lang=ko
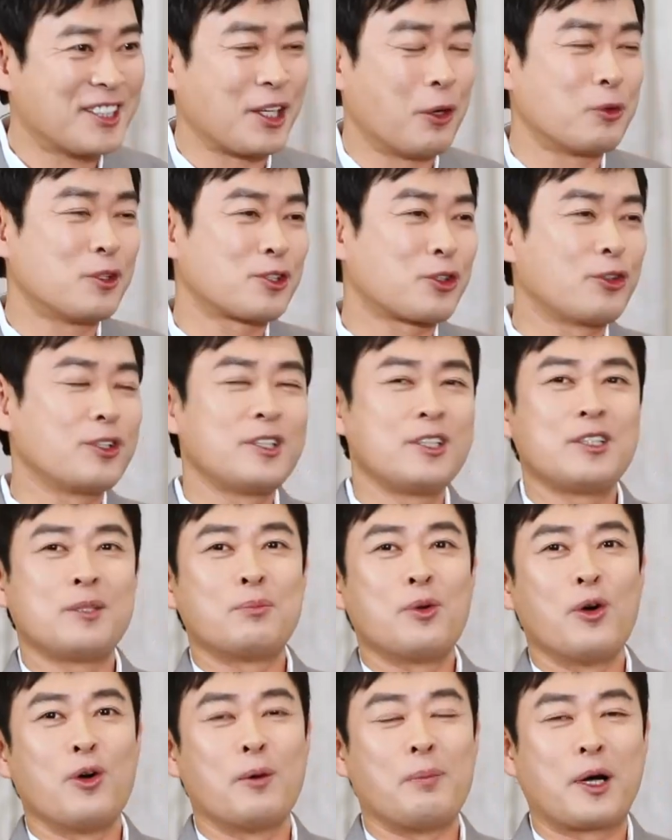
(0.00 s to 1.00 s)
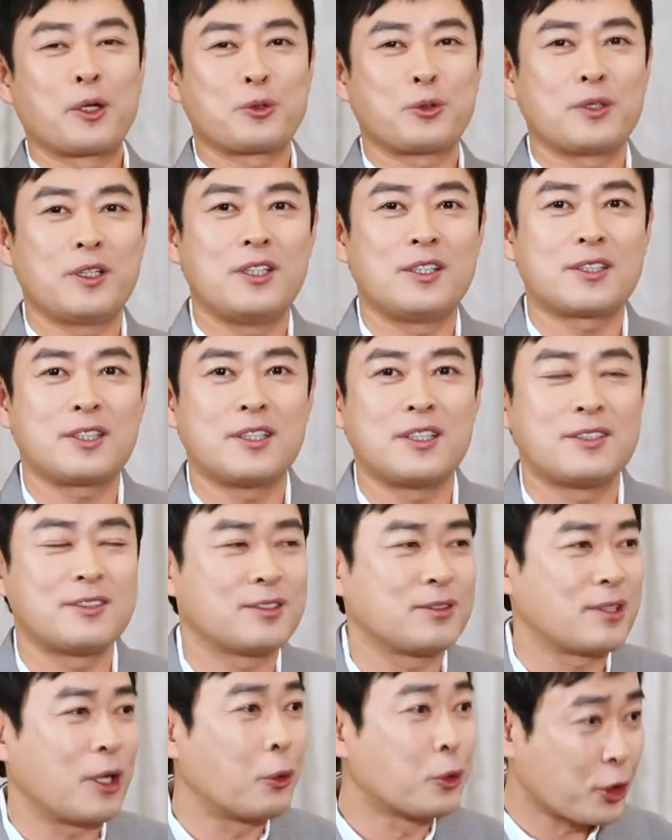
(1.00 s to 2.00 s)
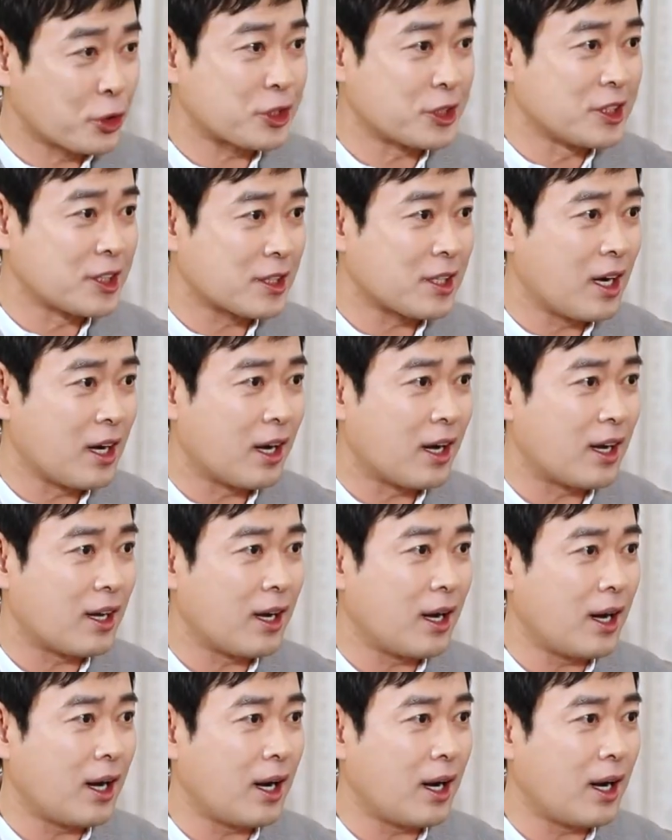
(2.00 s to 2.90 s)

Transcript: 자, 오늘 저희 뭐 방송에 일단 나오셨으니까